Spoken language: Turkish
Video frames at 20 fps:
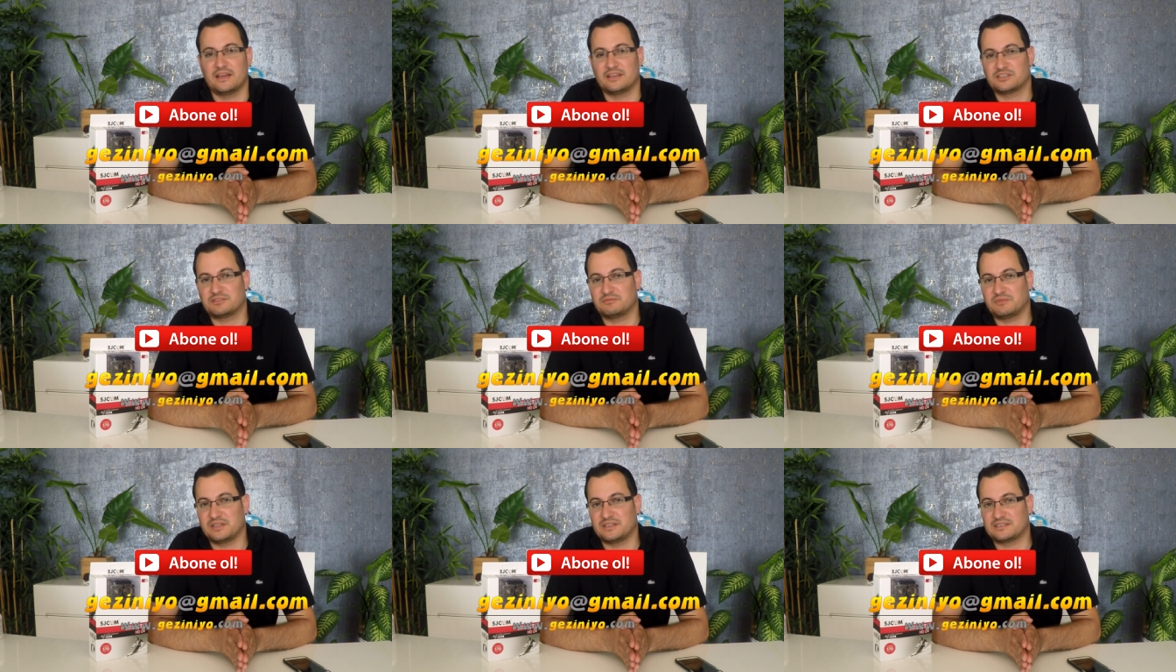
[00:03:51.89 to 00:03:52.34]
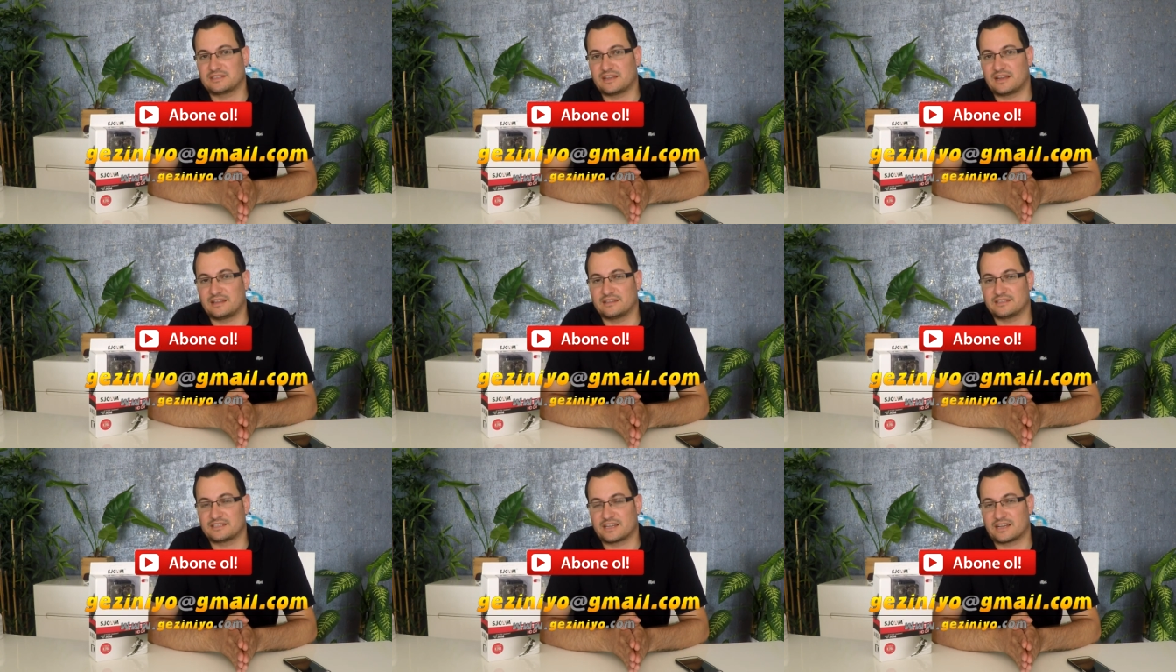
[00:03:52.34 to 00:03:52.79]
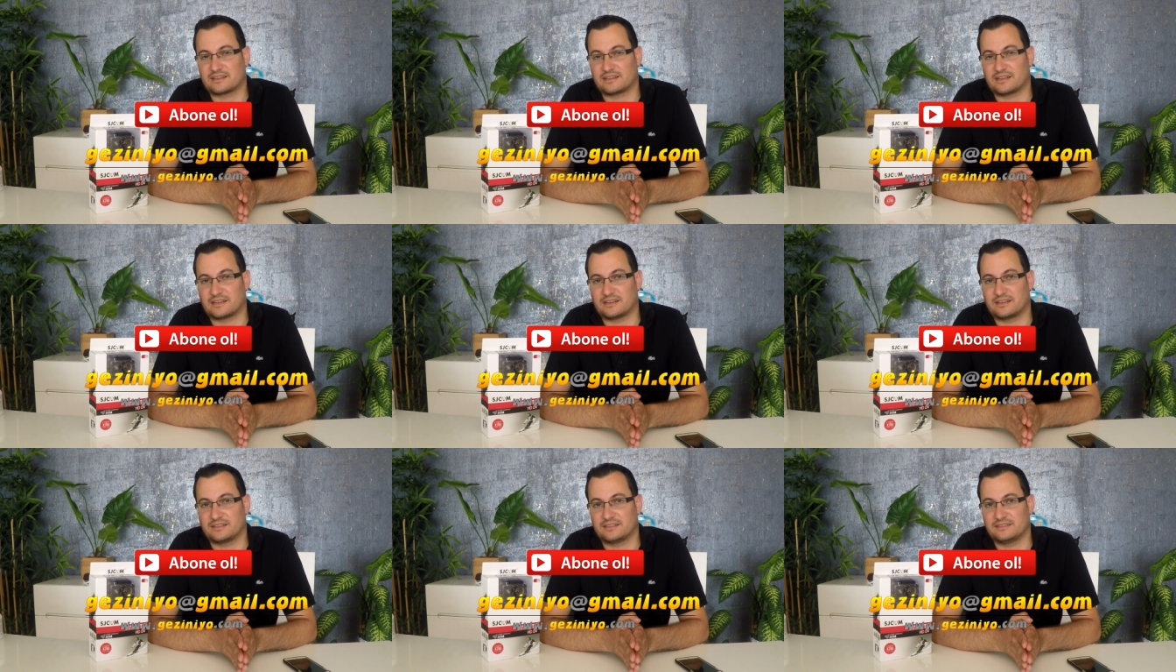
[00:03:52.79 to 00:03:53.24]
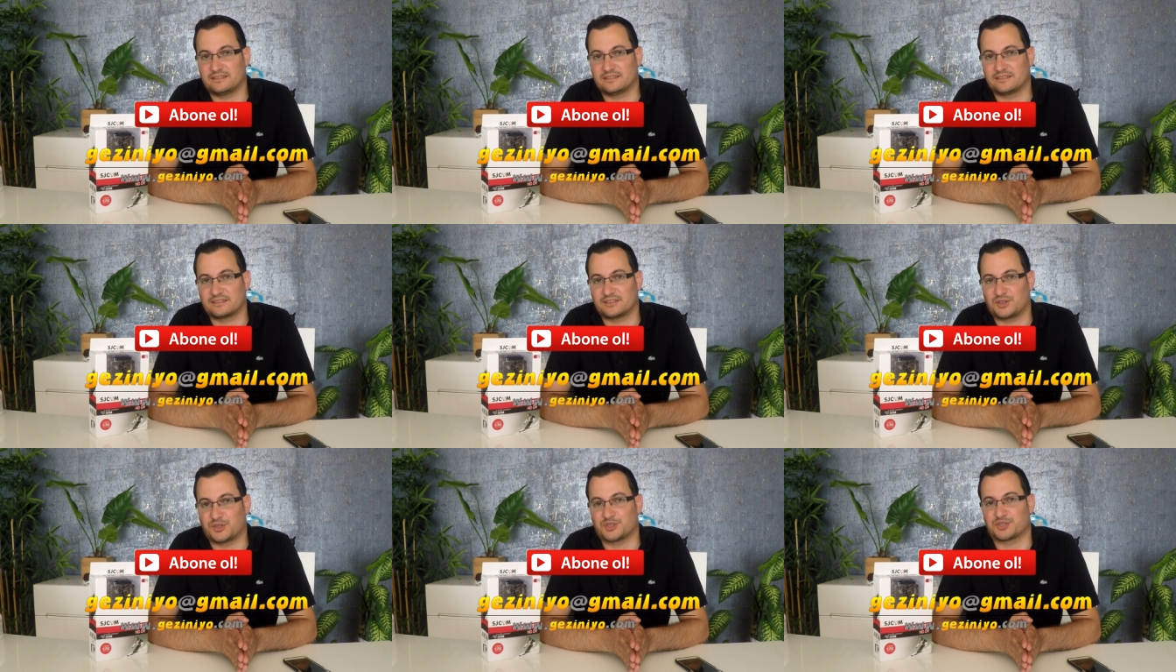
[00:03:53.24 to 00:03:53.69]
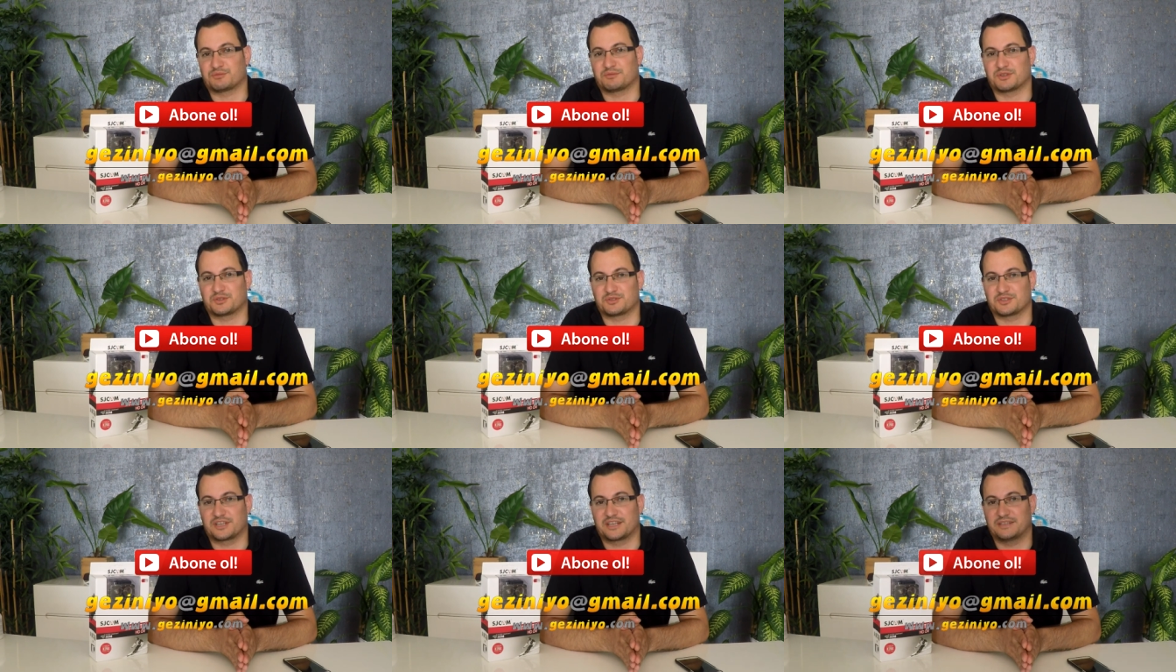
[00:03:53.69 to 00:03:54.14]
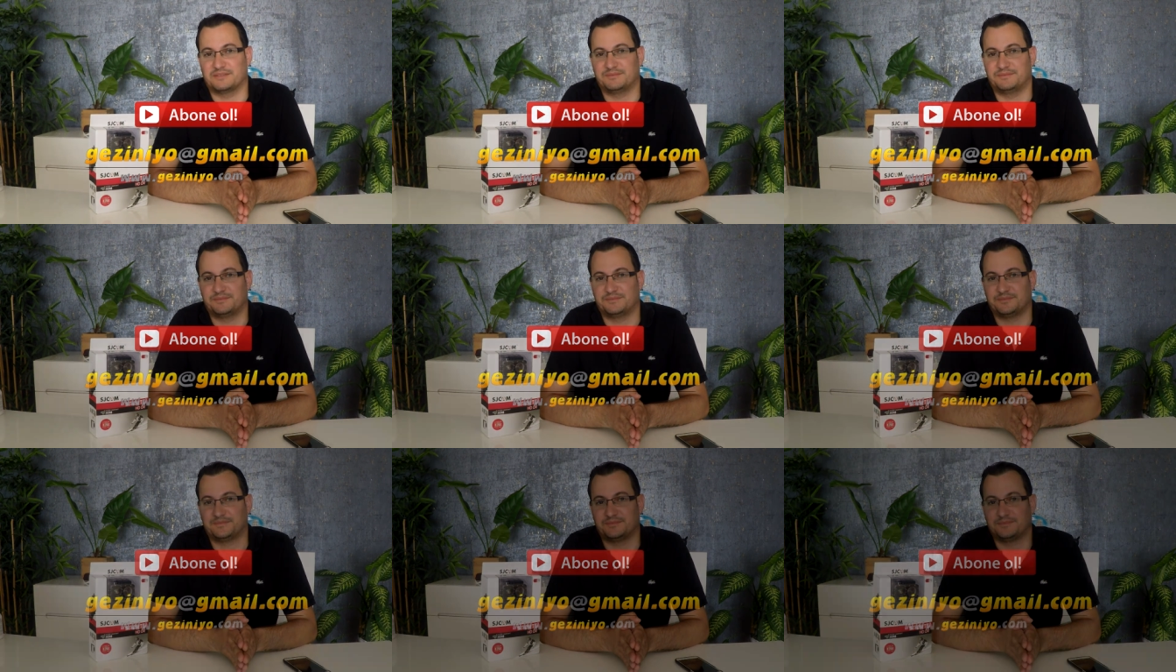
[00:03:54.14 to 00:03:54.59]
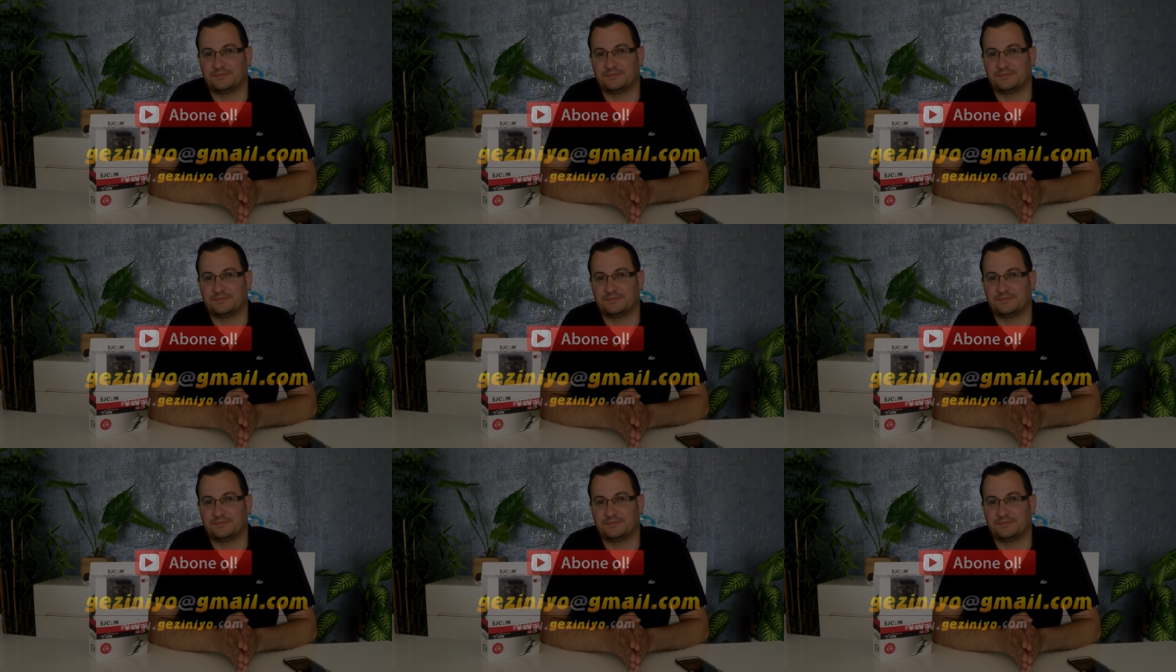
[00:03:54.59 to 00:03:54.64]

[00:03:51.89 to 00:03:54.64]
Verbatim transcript: Şimdilik sağlıcakla kalın. Görüşmek üzere.